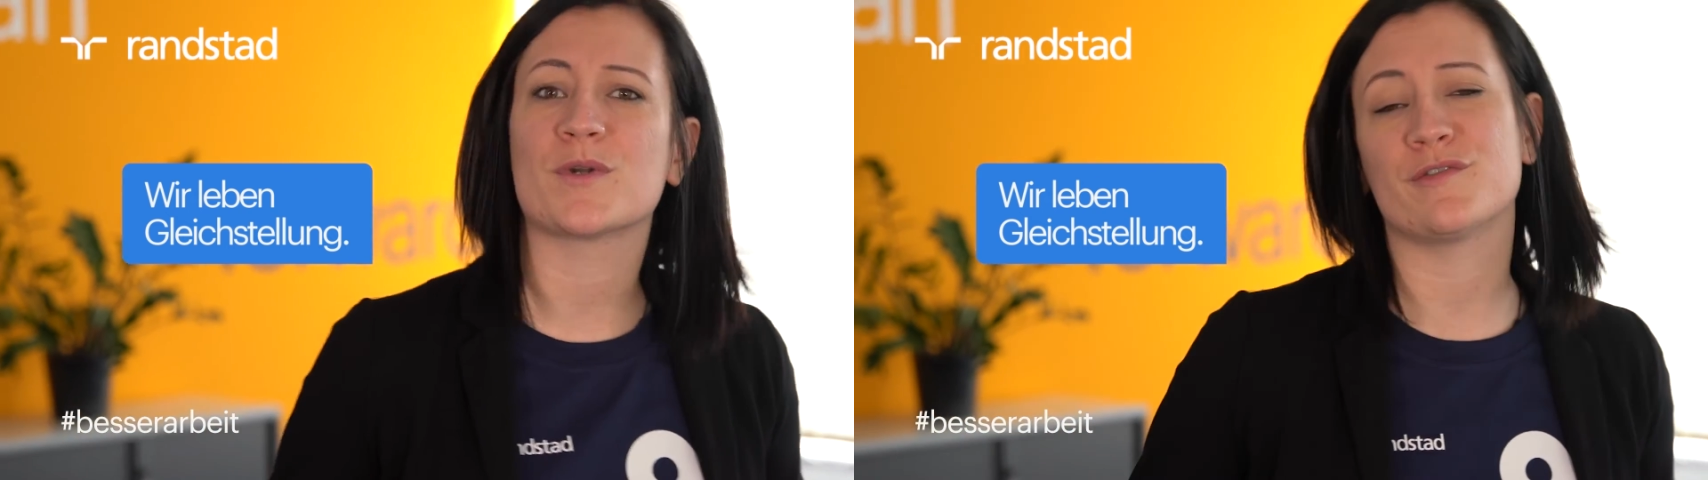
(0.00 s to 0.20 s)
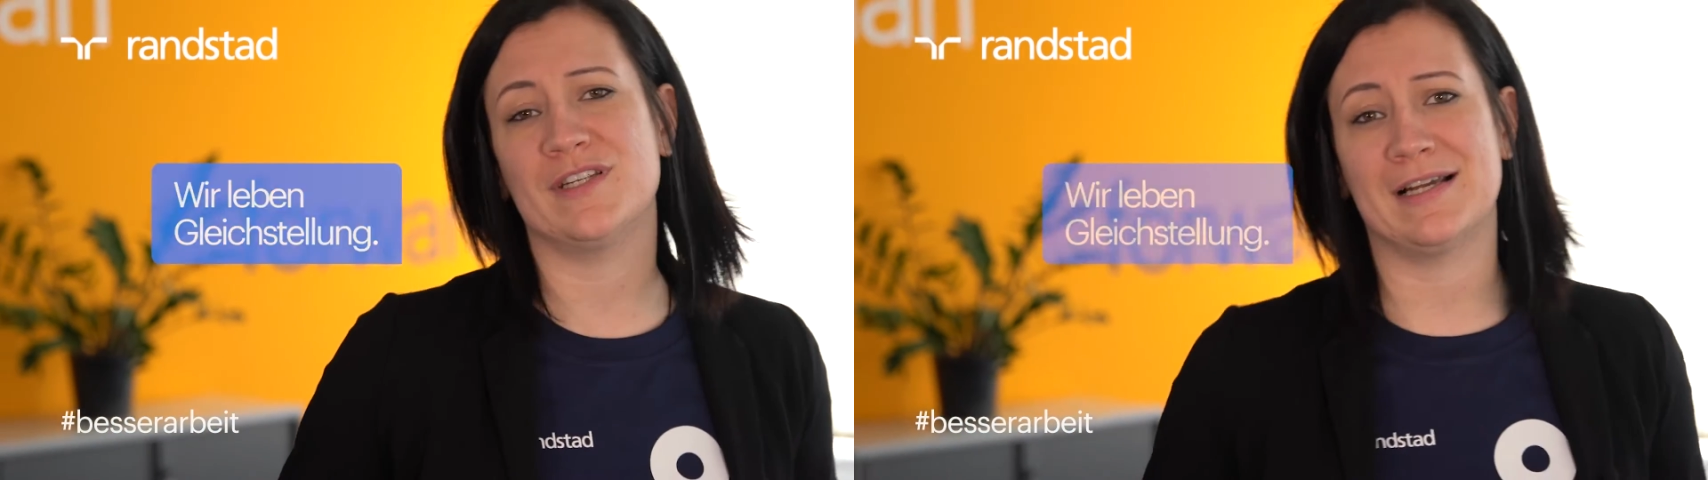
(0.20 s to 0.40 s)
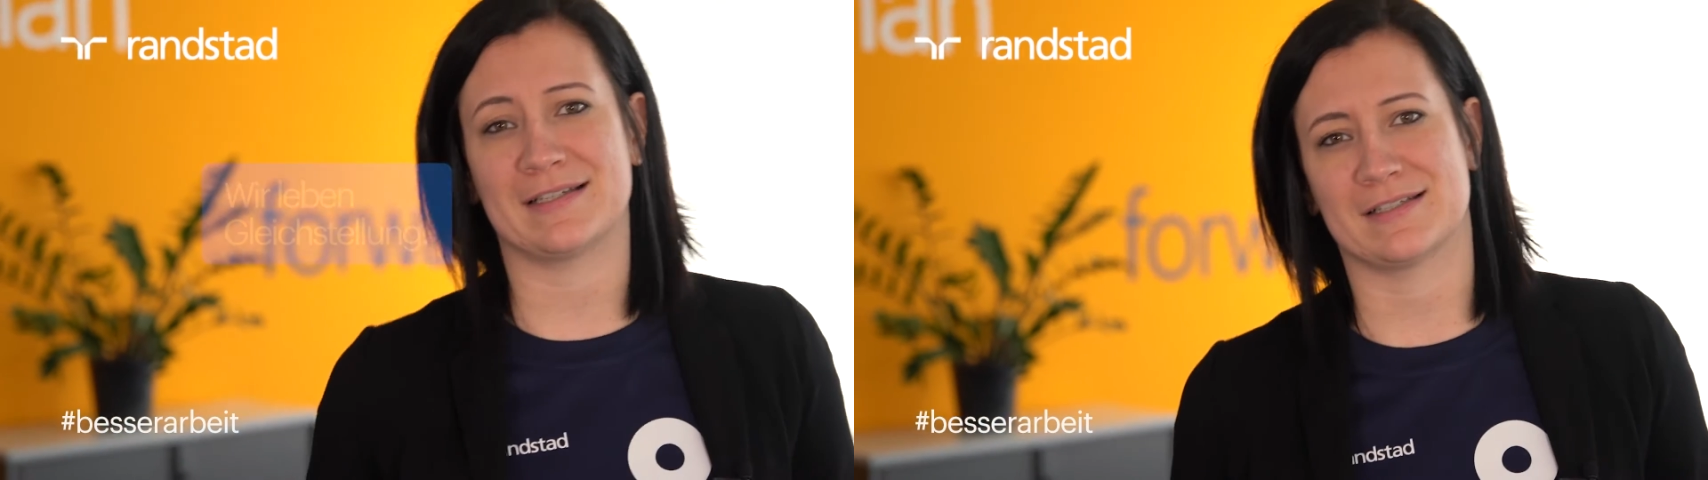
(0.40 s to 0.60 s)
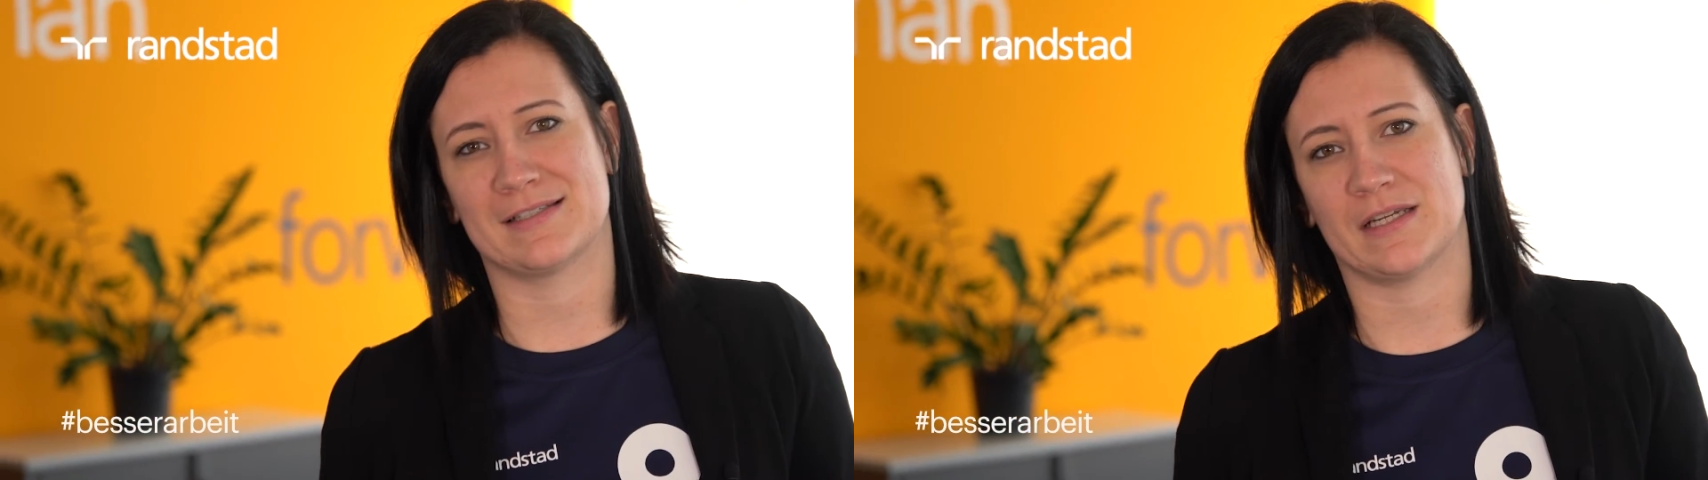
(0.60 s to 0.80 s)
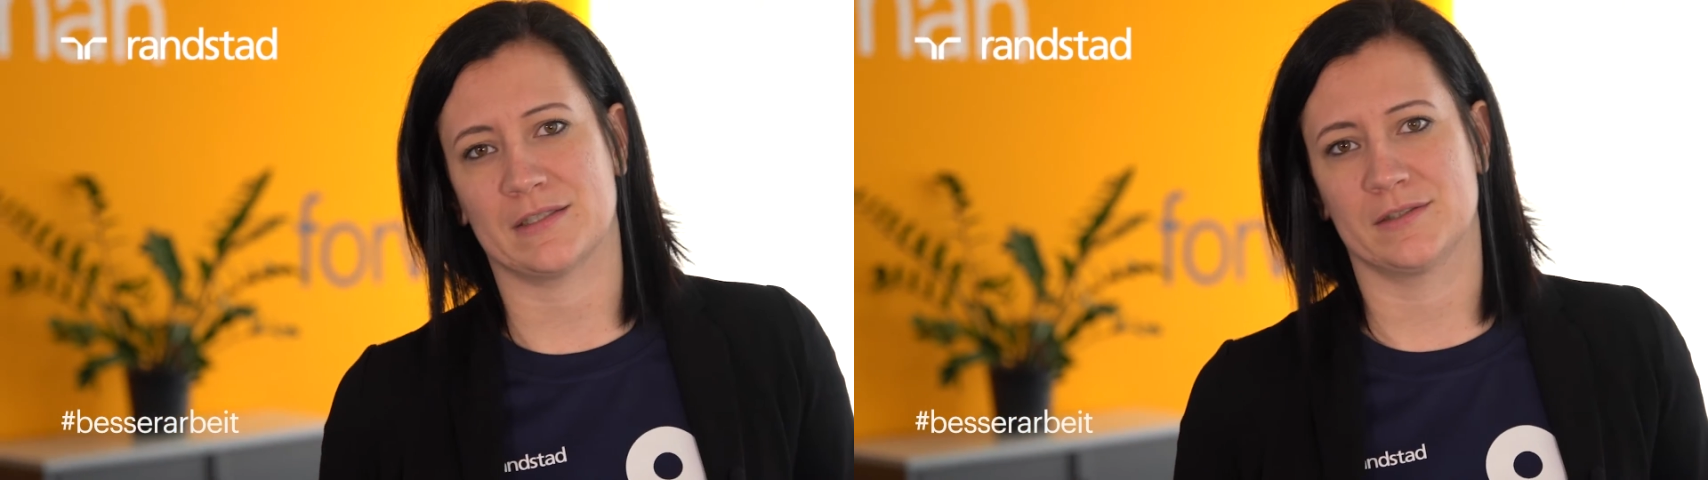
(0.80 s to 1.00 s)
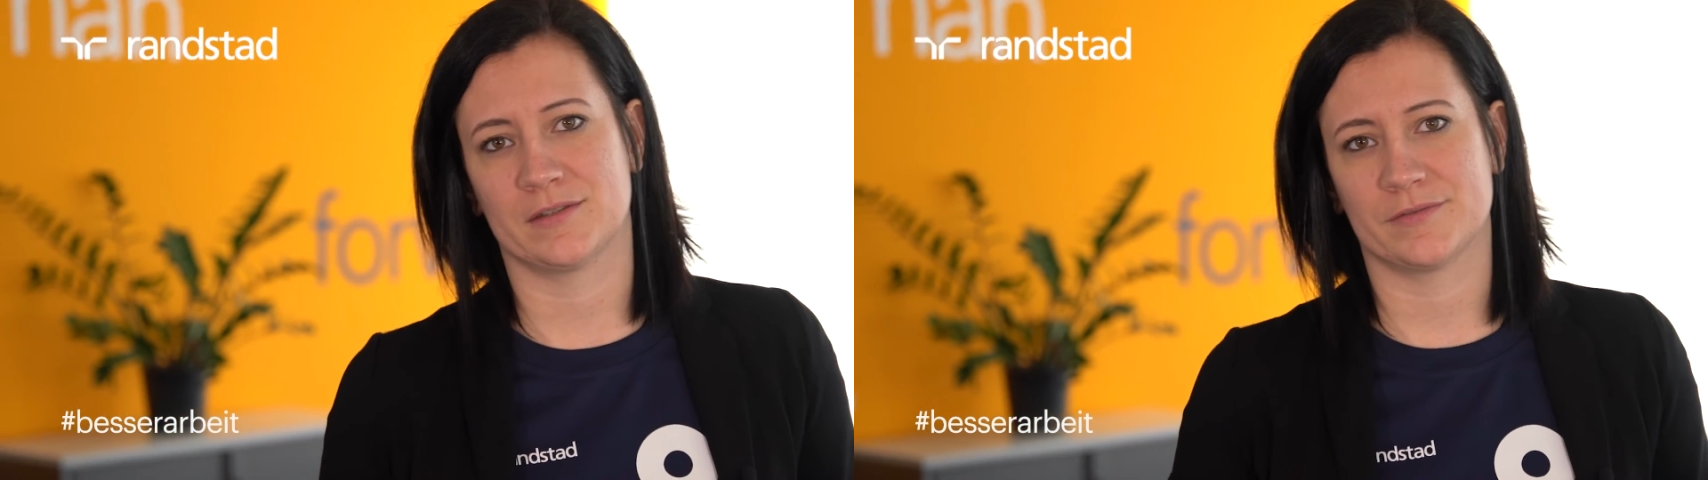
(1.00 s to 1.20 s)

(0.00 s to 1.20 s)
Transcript: oder viele andere Sachen.